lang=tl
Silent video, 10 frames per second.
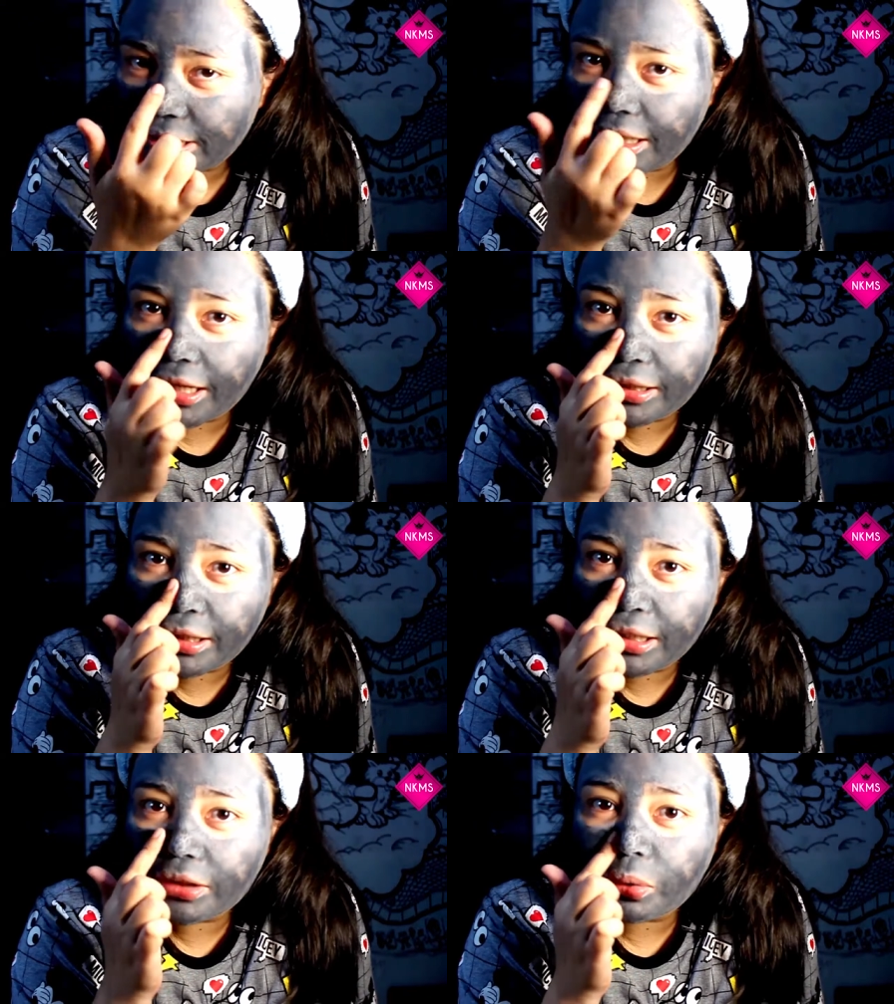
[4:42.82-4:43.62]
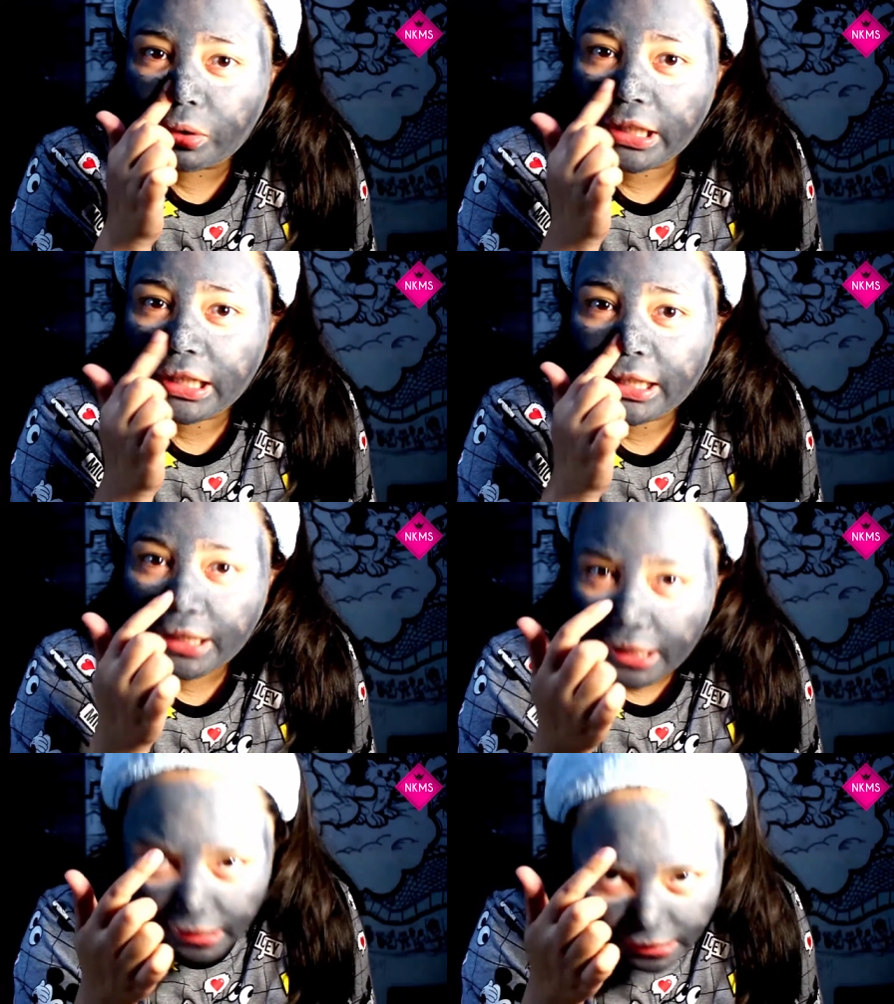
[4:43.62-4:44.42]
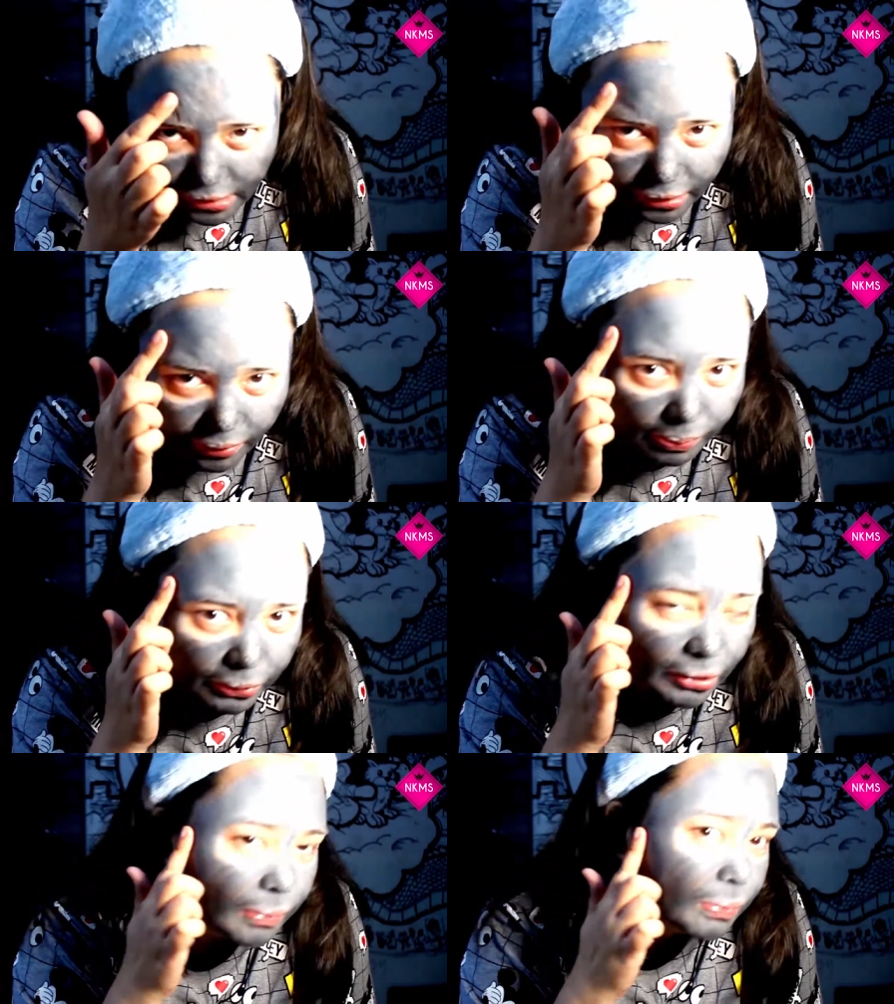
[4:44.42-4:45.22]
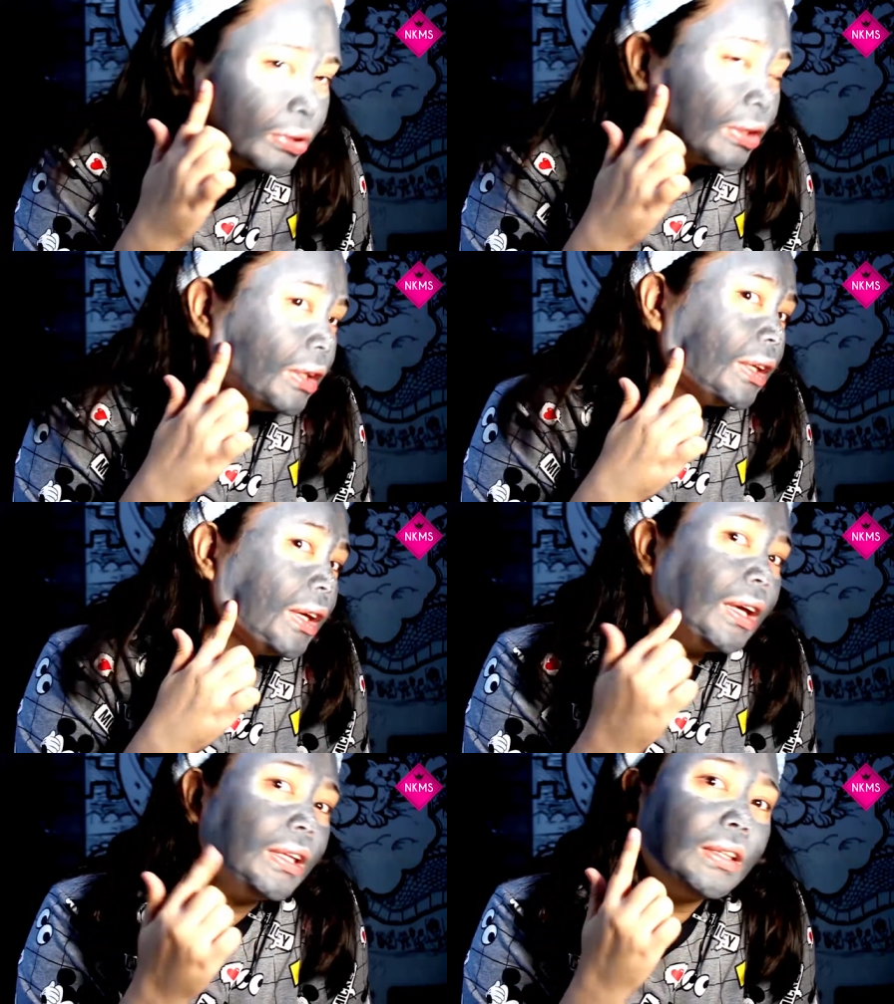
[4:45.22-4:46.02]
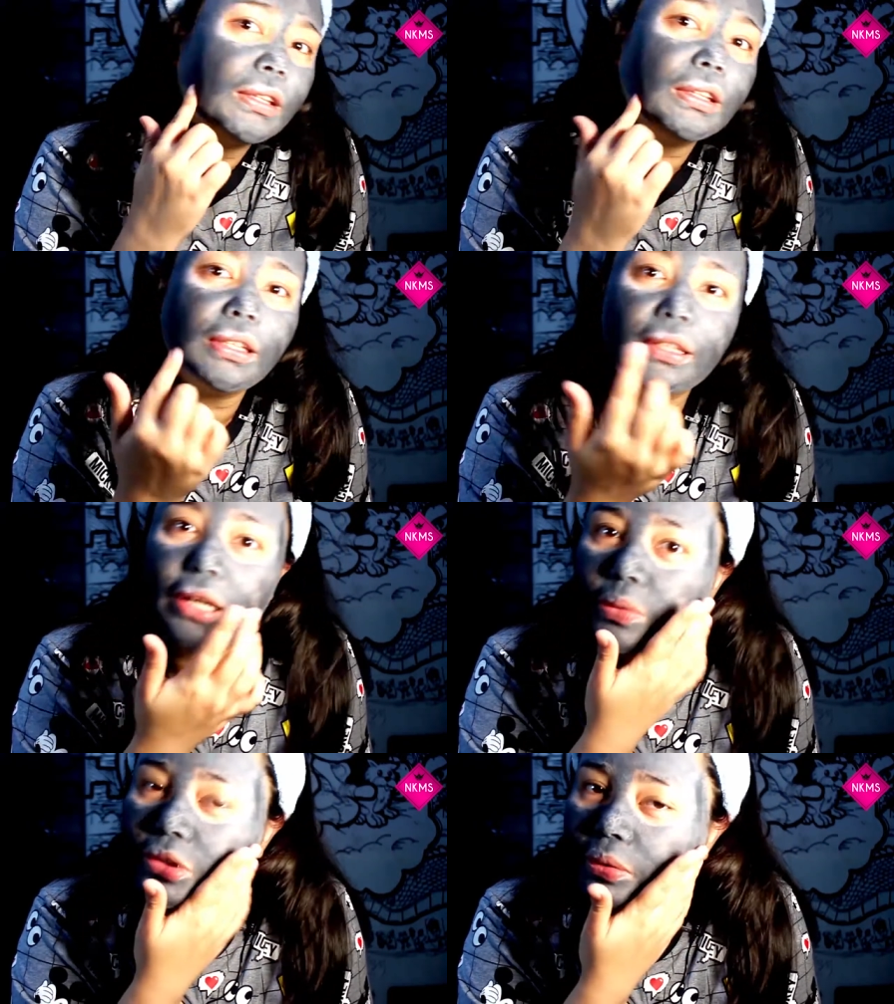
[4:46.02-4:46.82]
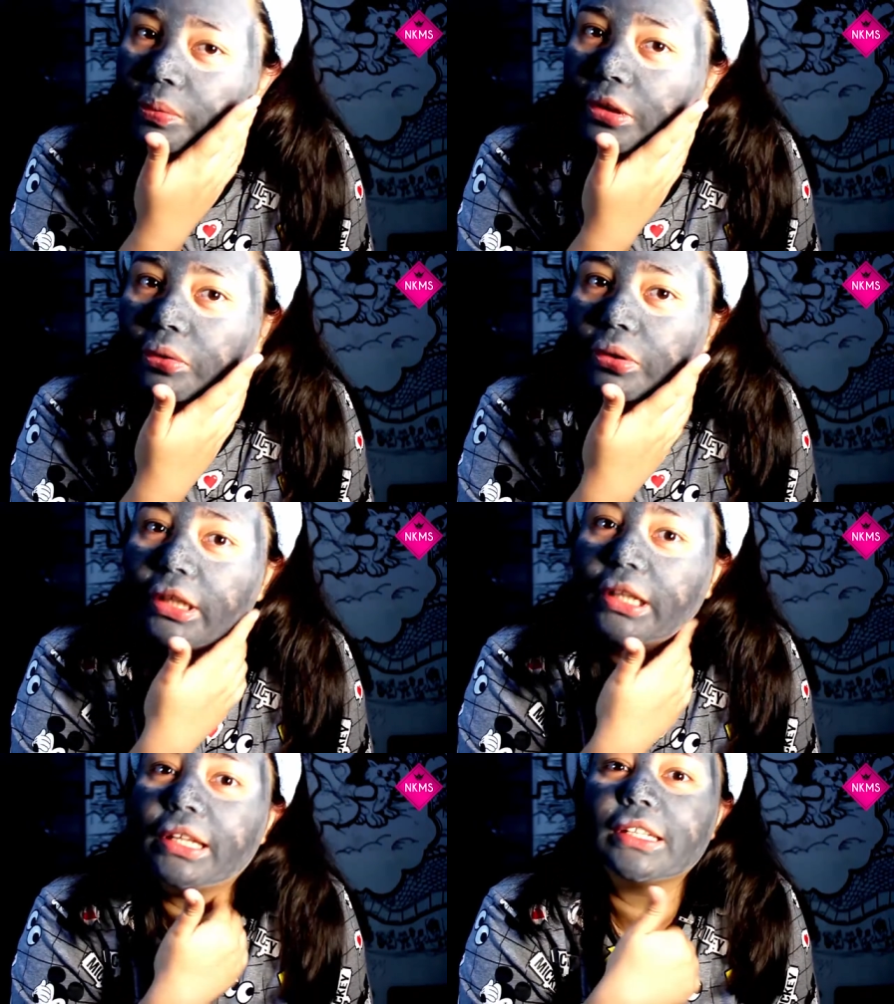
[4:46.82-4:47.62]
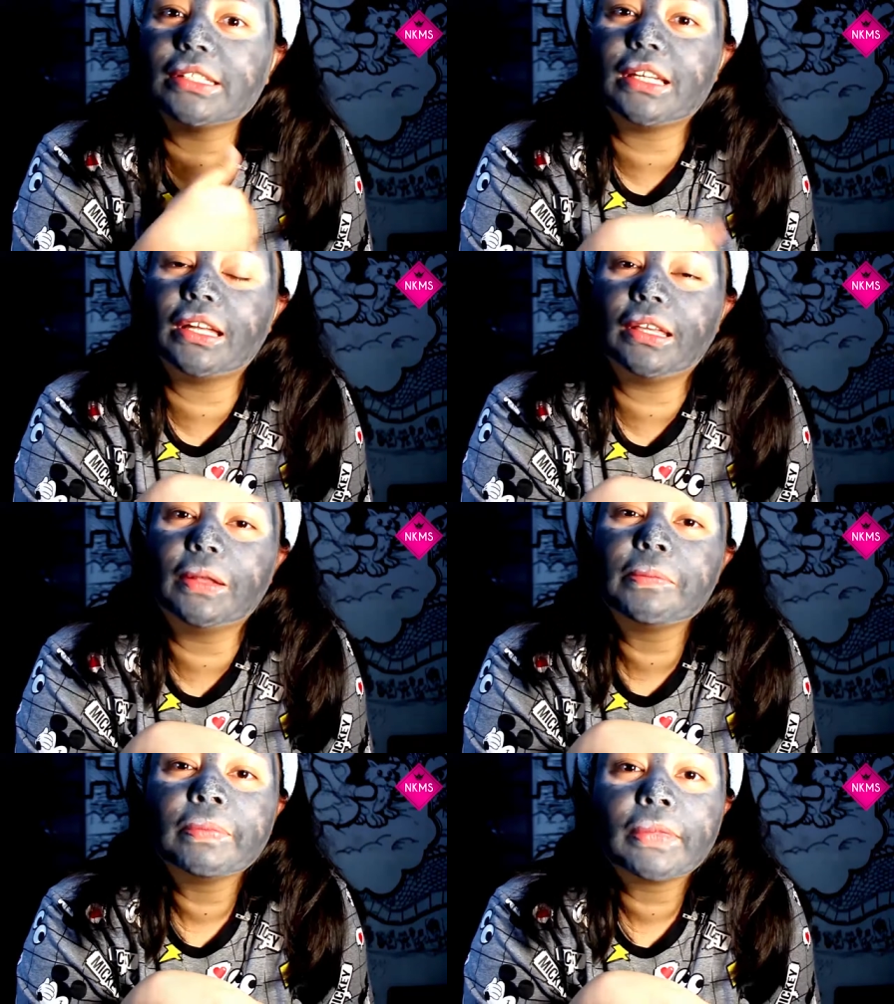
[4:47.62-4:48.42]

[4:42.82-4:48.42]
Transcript: natin, oiliness, yung puting-puting yan, na-absorb na yung oiliness natin.